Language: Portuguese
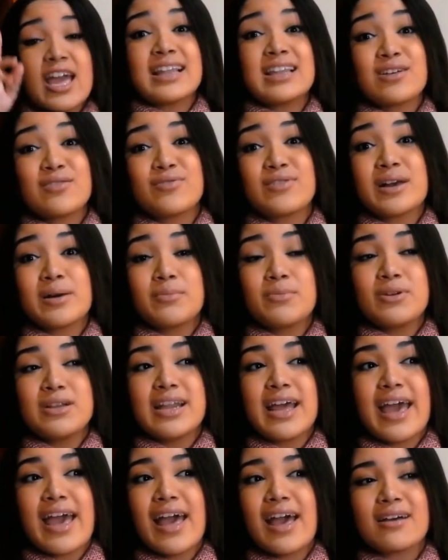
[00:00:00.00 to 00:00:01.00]
Ela vê a
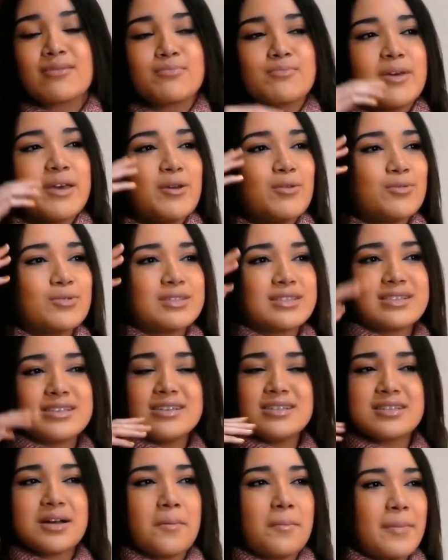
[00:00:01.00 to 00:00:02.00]
mulher meio
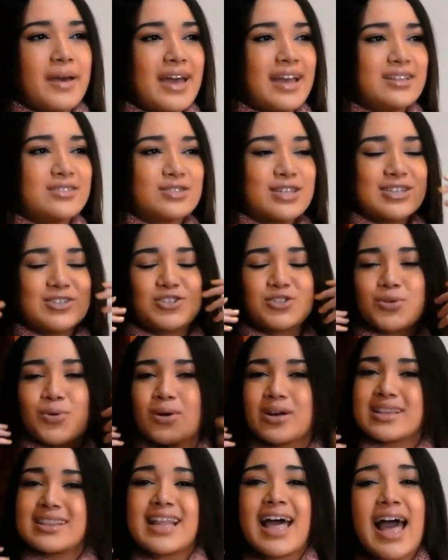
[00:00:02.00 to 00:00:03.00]
assim também,
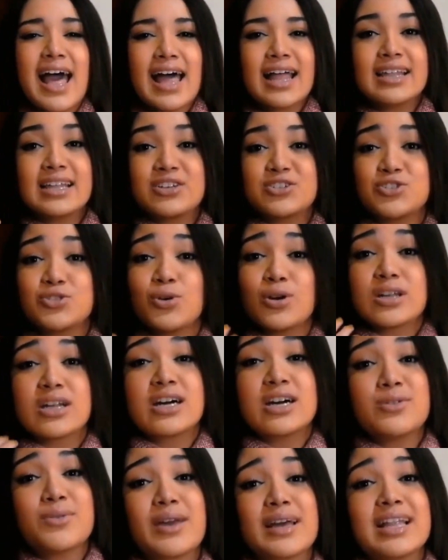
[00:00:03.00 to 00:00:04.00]
transtornada,
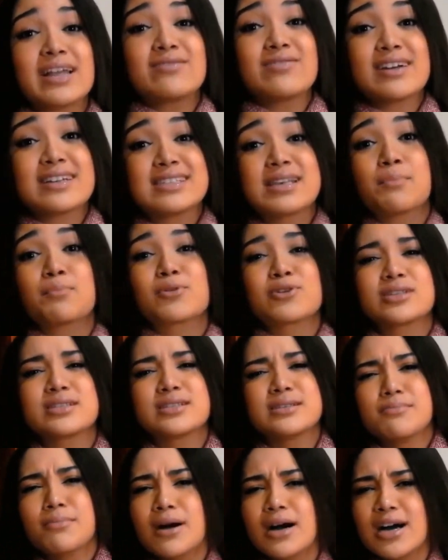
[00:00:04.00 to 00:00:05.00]
chorando, e ela vai se
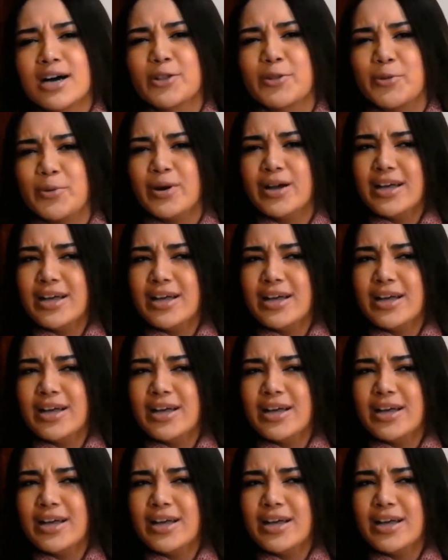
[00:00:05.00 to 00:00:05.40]
aproximando.